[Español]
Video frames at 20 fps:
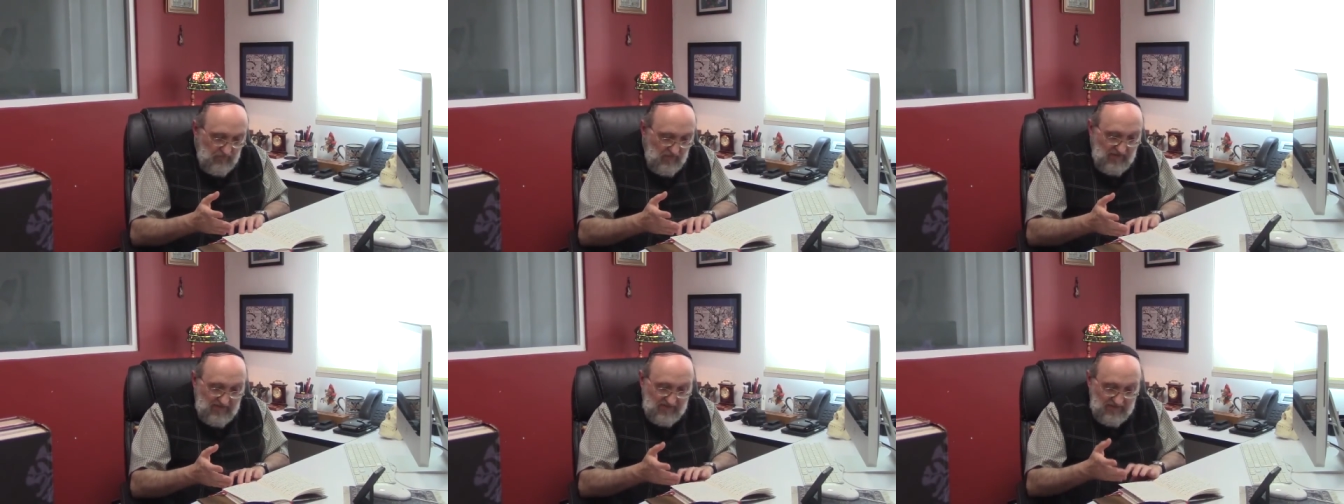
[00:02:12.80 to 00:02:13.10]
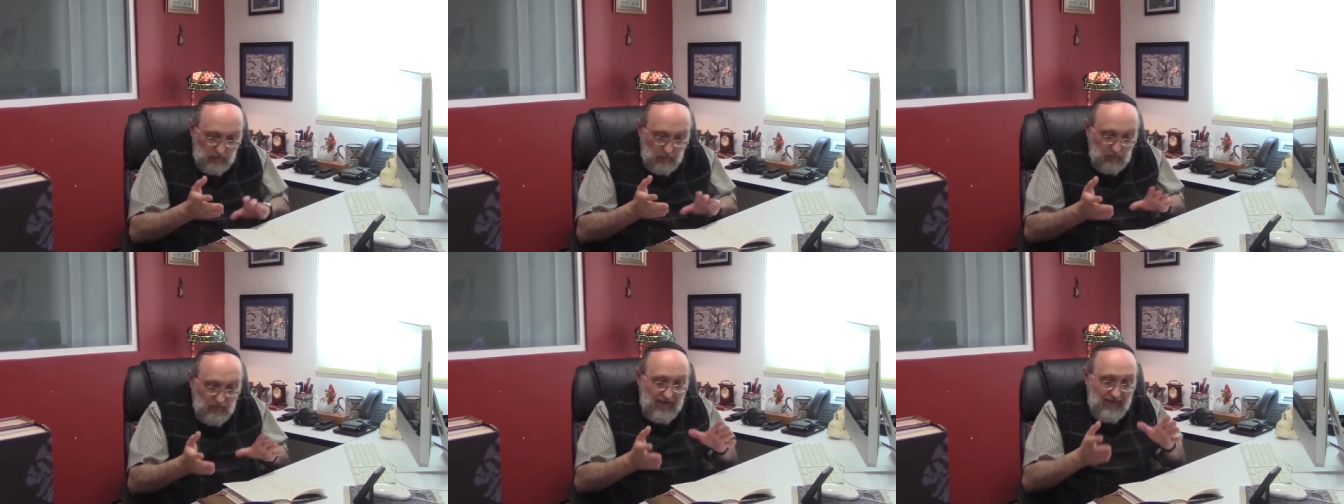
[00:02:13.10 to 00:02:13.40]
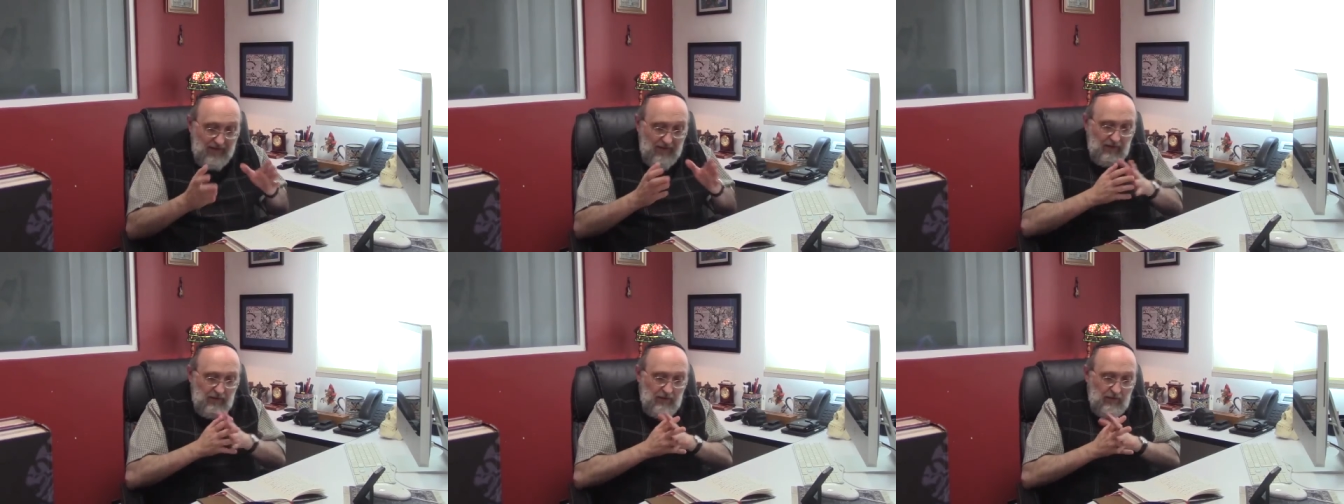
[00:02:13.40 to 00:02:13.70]
Según
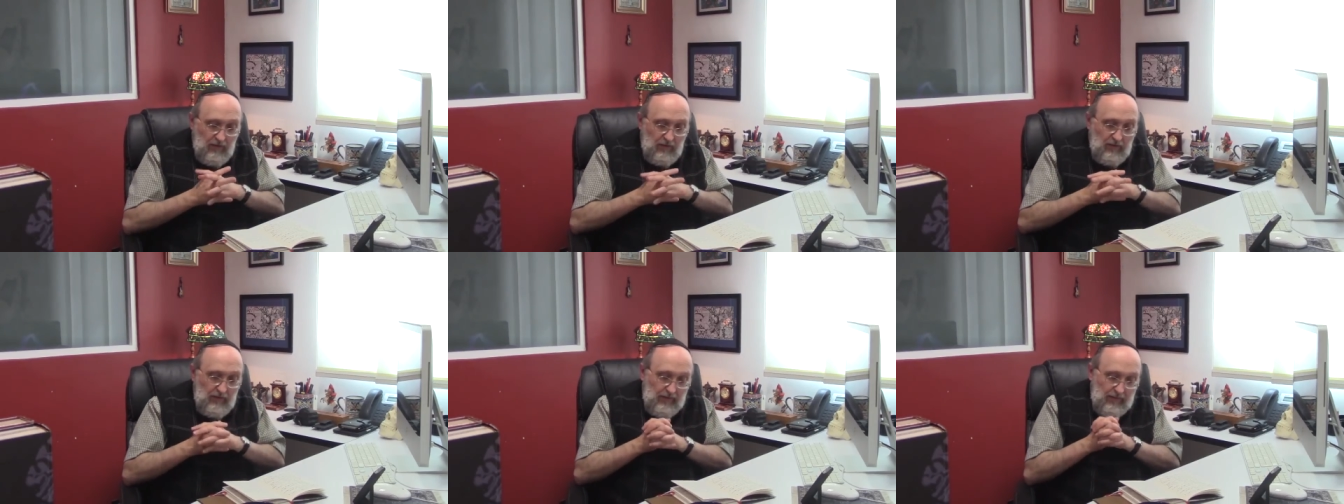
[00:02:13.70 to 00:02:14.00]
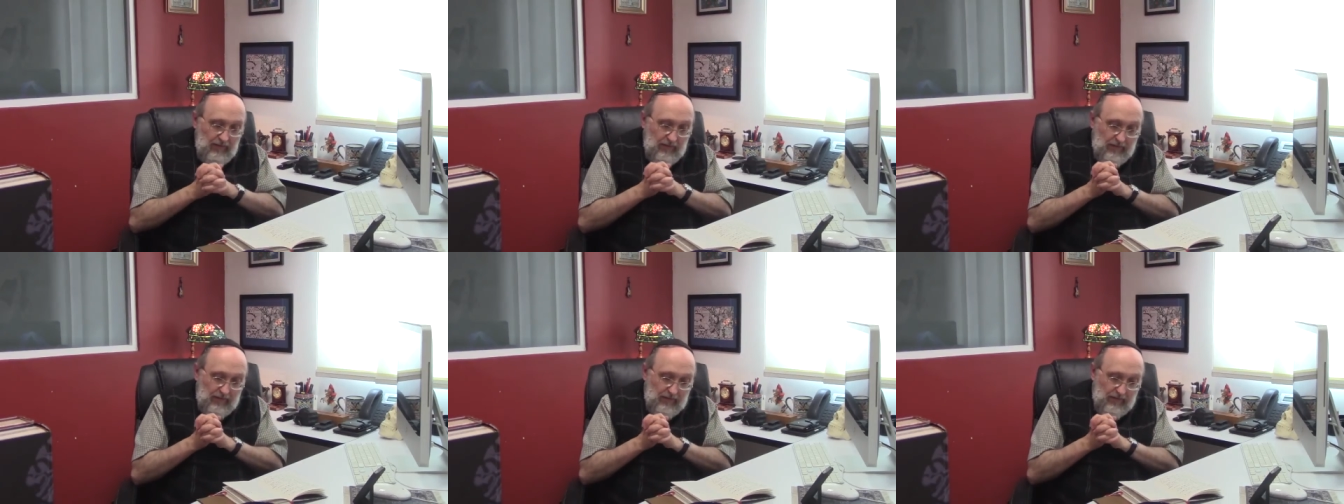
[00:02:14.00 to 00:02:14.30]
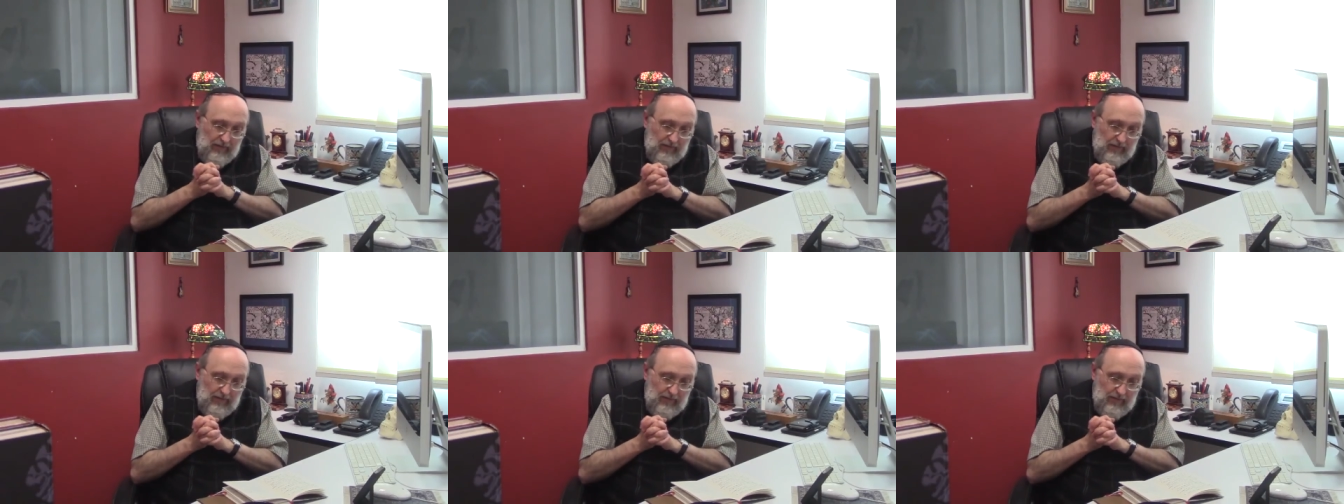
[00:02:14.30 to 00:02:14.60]
él,
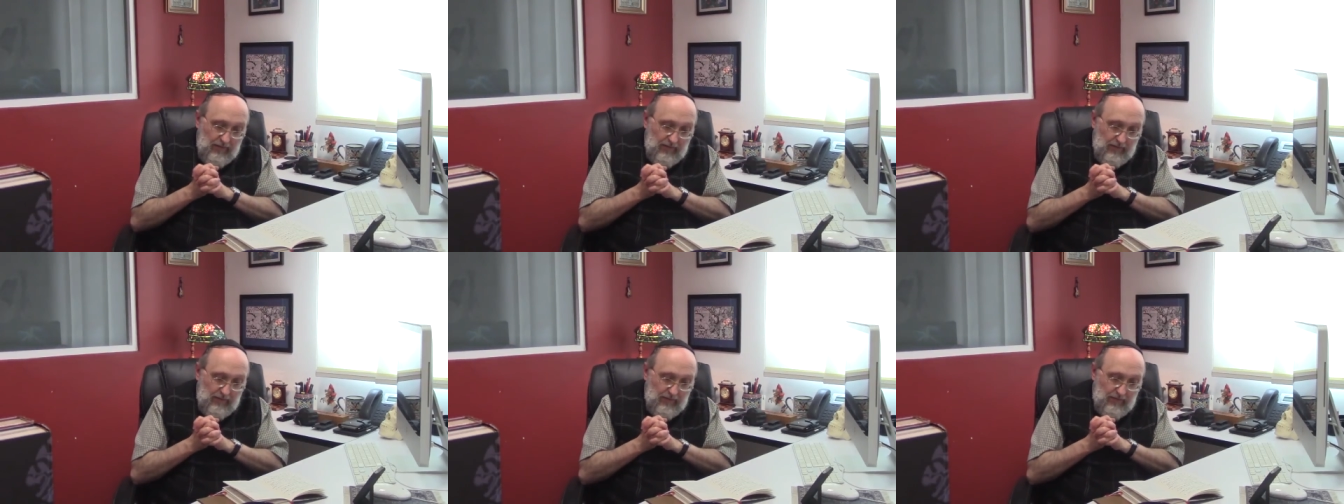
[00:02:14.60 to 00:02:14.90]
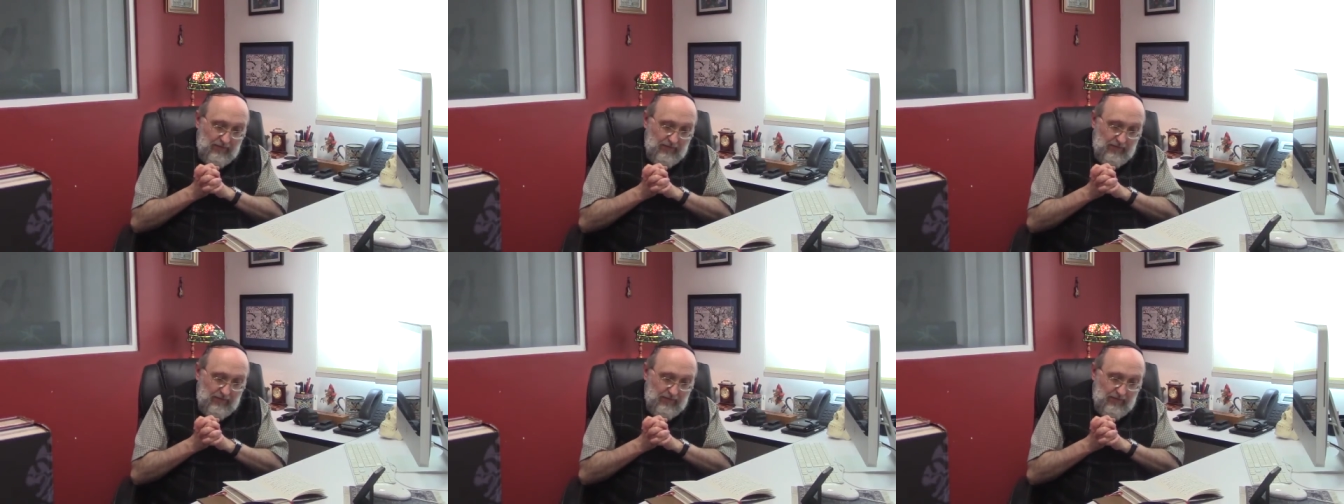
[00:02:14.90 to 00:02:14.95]
eh,